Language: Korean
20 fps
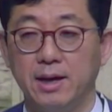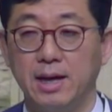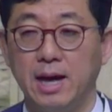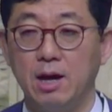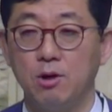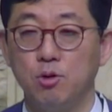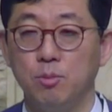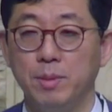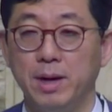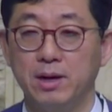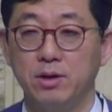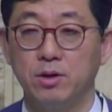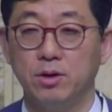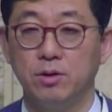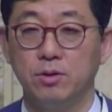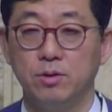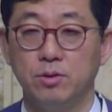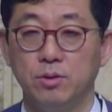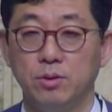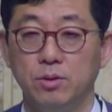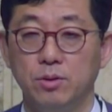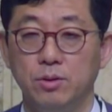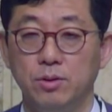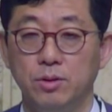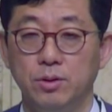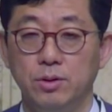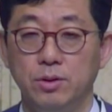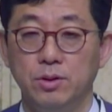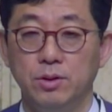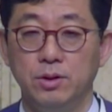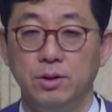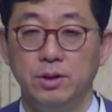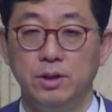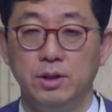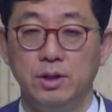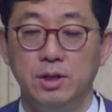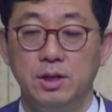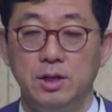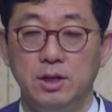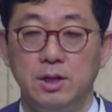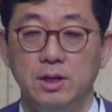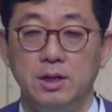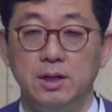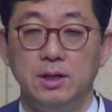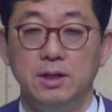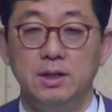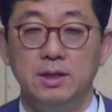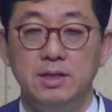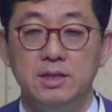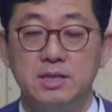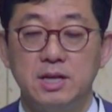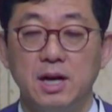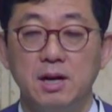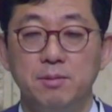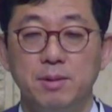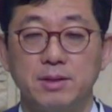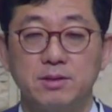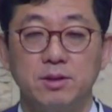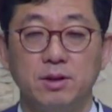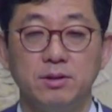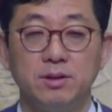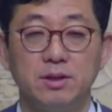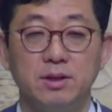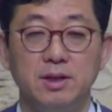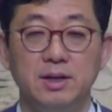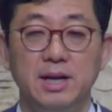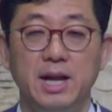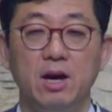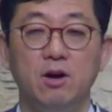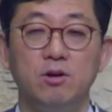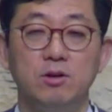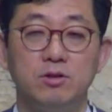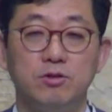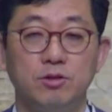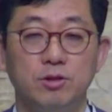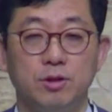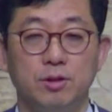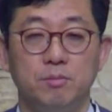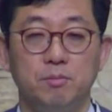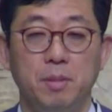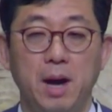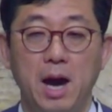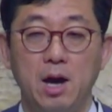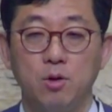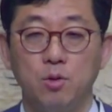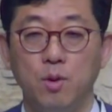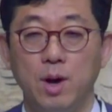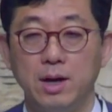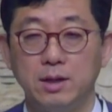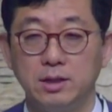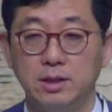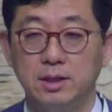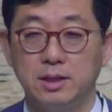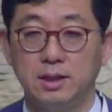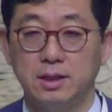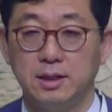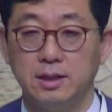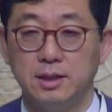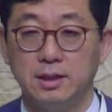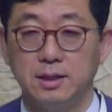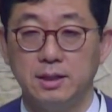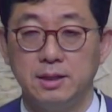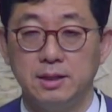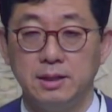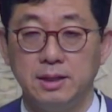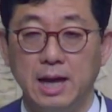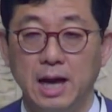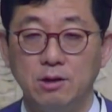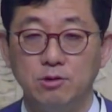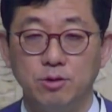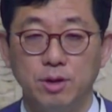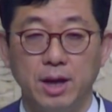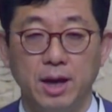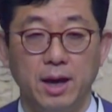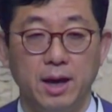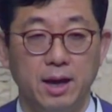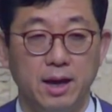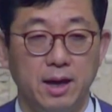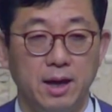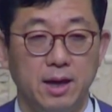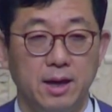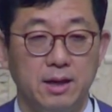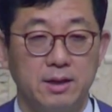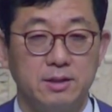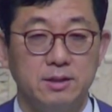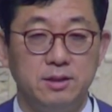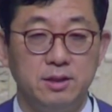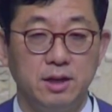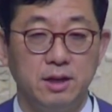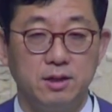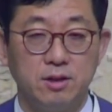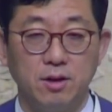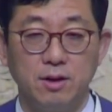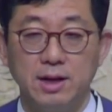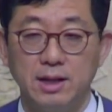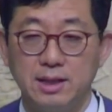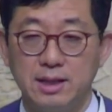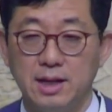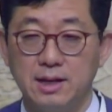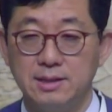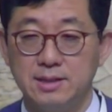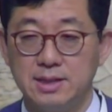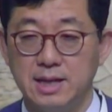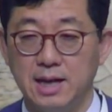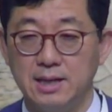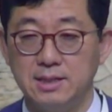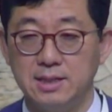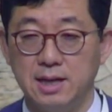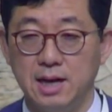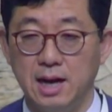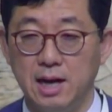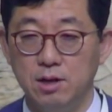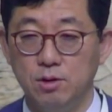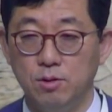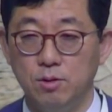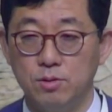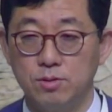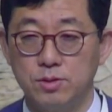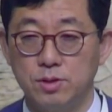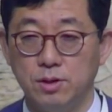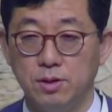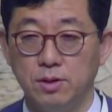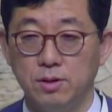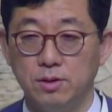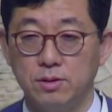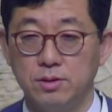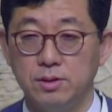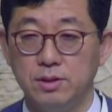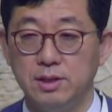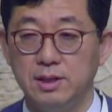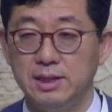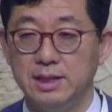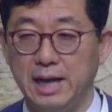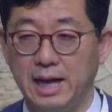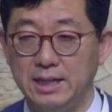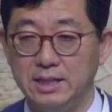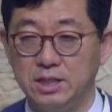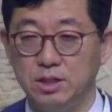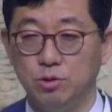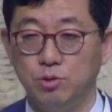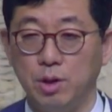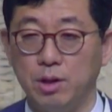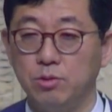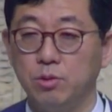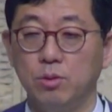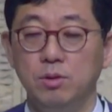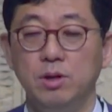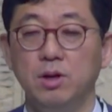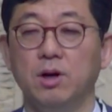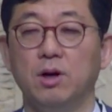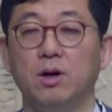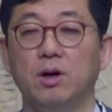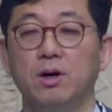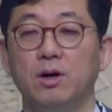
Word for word: 가로막혔고 이스라엘 백성들을 내어준 바로 왕은 나중에 그들이 떠났다는 사실을 알고서 그들을 다시 되돌려